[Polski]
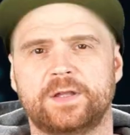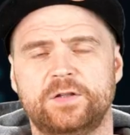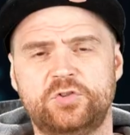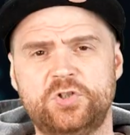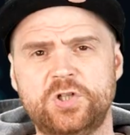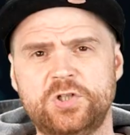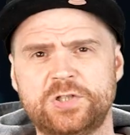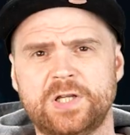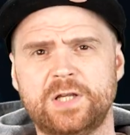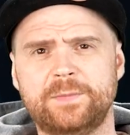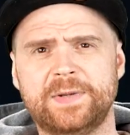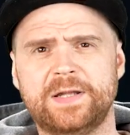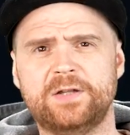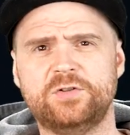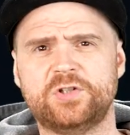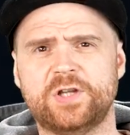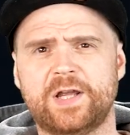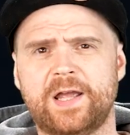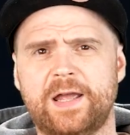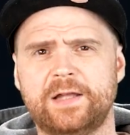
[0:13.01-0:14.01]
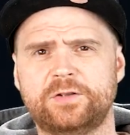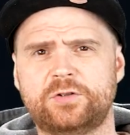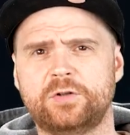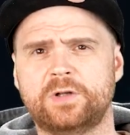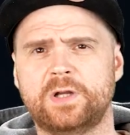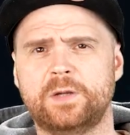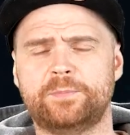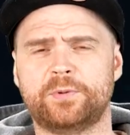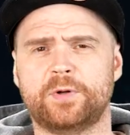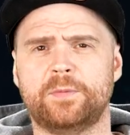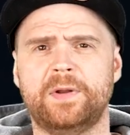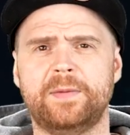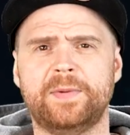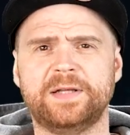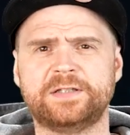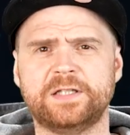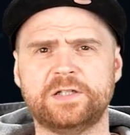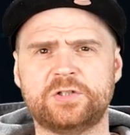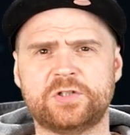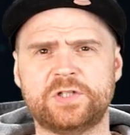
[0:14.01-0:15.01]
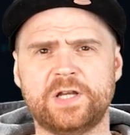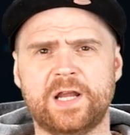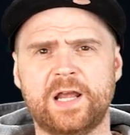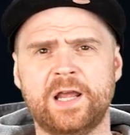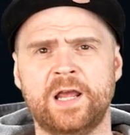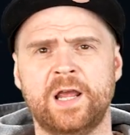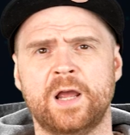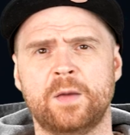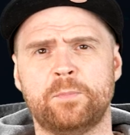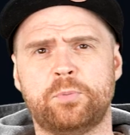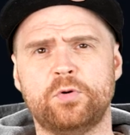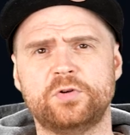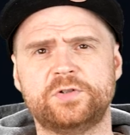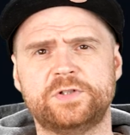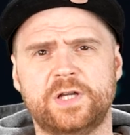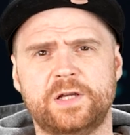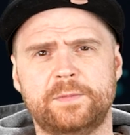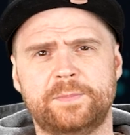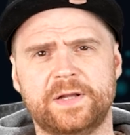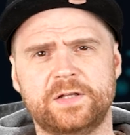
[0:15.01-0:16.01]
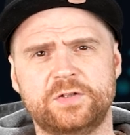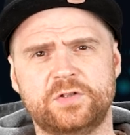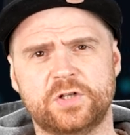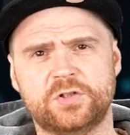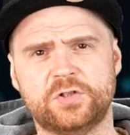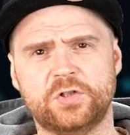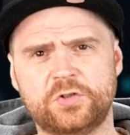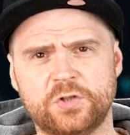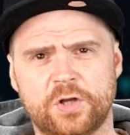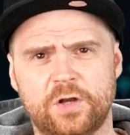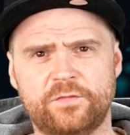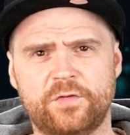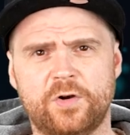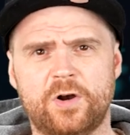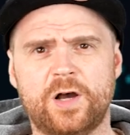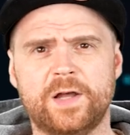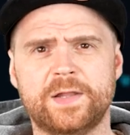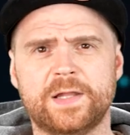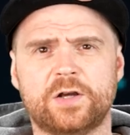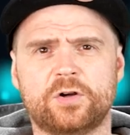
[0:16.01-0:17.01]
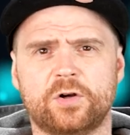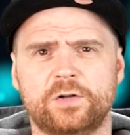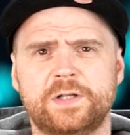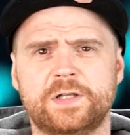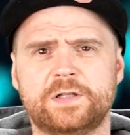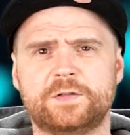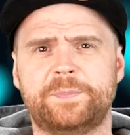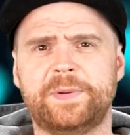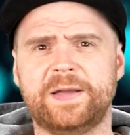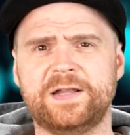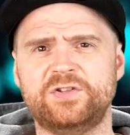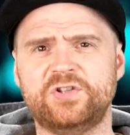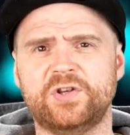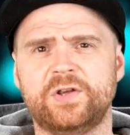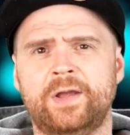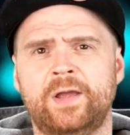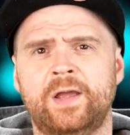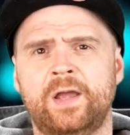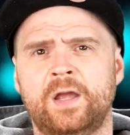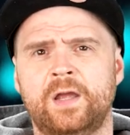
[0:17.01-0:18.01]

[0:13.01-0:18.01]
Dzisiaj będzie trochę problematycznie, później będzie życiowo, a na koniec będzie